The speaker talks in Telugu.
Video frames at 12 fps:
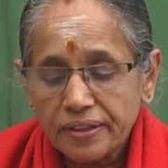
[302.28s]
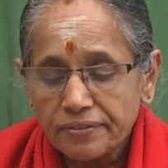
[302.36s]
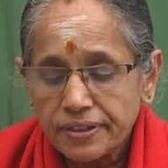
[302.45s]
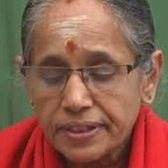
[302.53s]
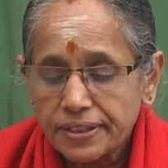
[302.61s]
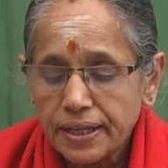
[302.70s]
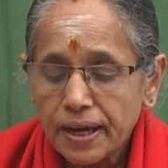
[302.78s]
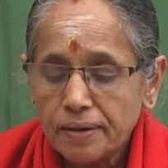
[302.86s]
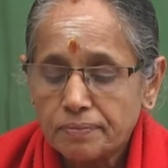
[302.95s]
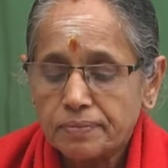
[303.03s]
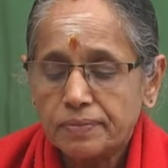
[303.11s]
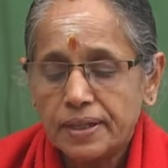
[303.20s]

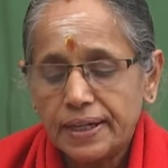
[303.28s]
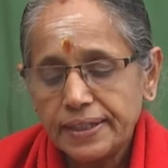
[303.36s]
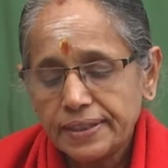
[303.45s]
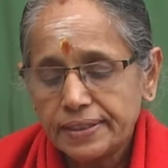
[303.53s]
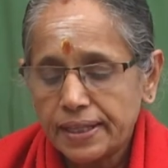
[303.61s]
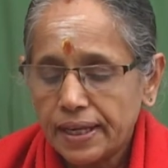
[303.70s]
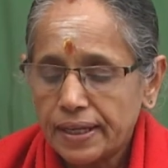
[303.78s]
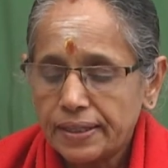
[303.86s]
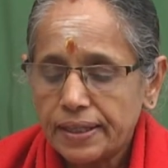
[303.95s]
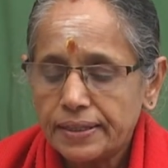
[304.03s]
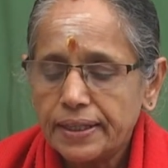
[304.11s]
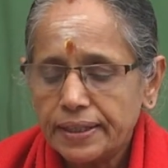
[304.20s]
విద్యాం అంటే
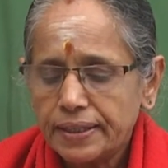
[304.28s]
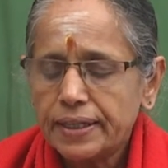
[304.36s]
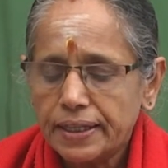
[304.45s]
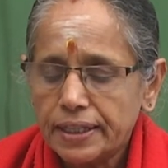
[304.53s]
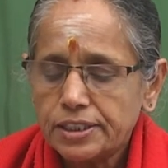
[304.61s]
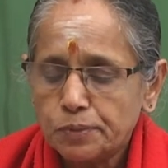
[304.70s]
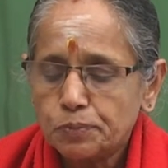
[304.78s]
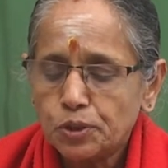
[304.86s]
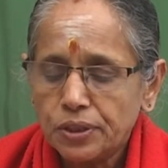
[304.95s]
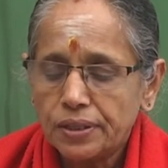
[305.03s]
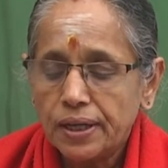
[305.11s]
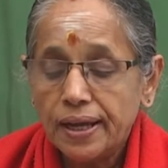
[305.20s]
ధ్యానాన్ని ఇక్కడ అట్లా
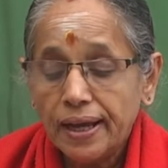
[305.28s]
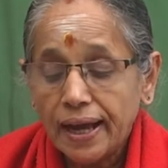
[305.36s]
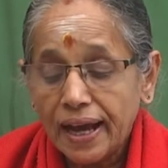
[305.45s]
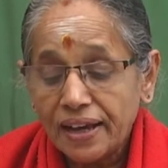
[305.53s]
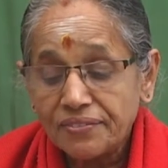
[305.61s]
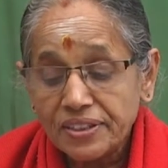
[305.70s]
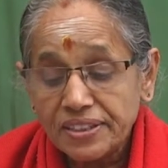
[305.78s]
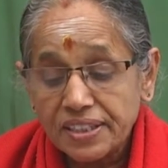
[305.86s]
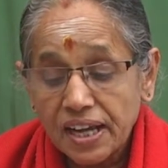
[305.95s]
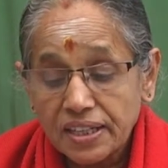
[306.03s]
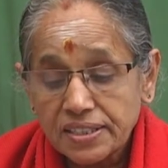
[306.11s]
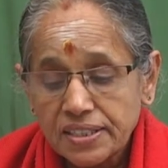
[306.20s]
చెప్తున్నాడు
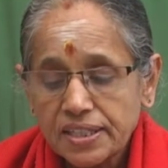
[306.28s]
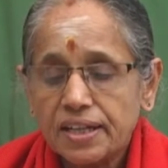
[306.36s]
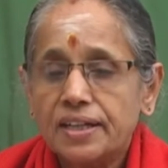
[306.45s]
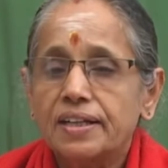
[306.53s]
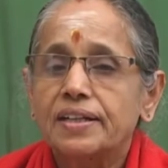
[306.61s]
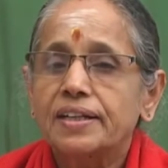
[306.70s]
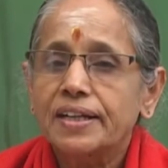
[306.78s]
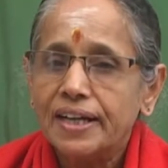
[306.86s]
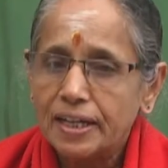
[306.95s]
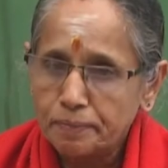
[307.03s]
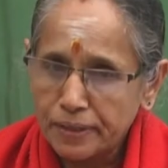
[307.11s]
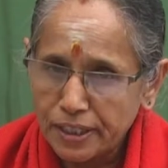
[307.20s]
అవిద్యాంచ
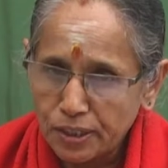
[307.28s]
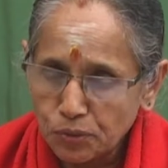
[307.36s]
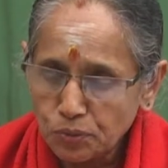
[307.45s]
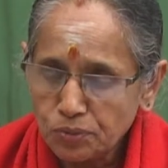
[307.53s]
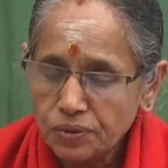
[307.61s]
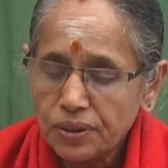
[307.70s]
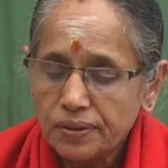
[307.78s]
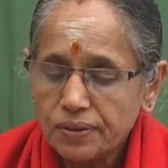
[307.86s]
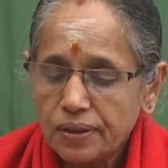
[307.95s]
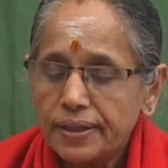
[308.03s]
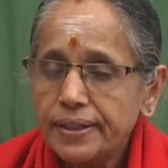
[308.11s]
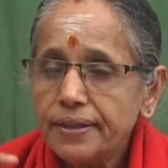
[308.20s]
కర్మలను
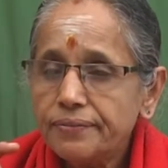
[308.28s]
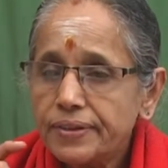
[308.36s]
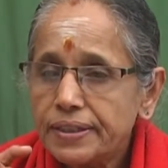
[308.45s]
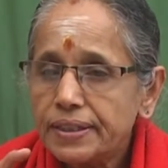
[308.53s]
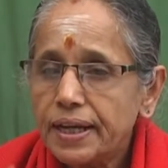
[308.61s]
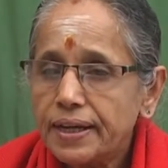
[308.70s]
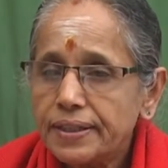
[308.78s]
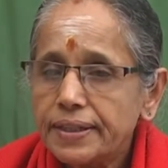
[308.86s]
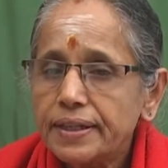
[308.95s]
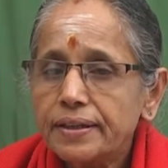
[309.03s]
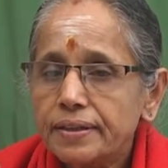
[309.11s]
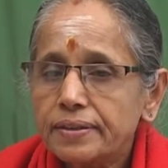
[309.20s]
అంటే విద్య
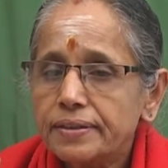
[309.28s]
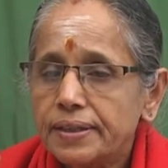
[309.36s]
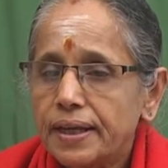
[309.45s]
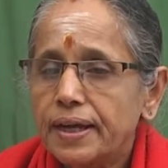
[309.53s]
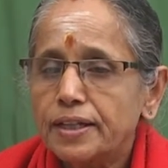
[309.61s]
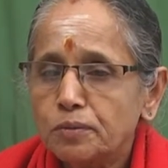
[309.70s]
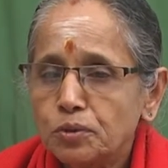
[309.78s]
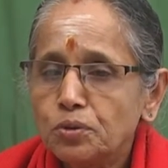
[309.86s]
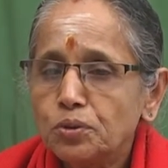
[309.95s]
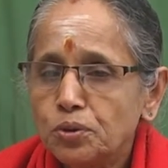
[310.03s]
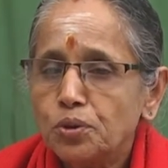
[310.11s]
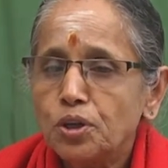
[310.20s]
అంటే ధ్యానము
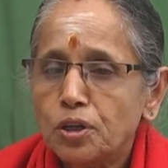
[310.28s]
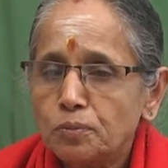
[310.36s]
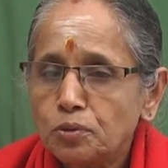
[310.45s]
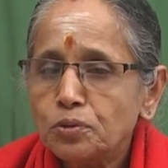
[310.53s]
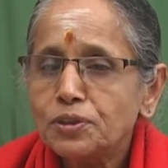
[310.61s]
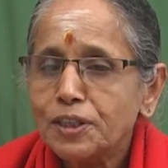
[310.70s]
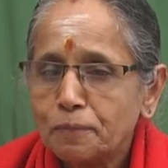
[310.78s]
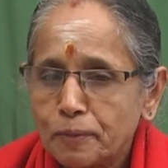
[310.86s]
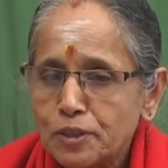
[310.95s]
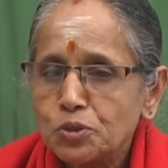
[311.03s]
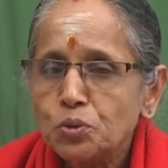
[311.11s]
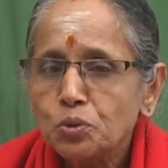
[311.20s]
యోగము
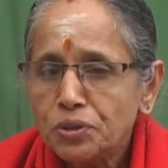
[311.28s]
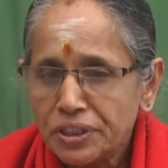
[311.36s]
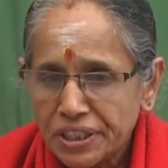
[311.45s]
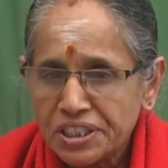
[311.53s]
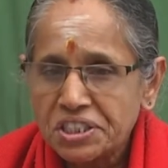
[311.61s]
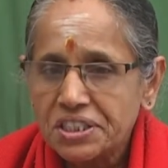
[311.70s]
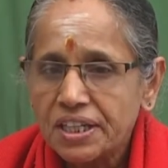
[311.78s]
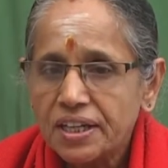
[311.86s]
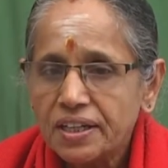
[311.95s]
తపస్సు నిష్ట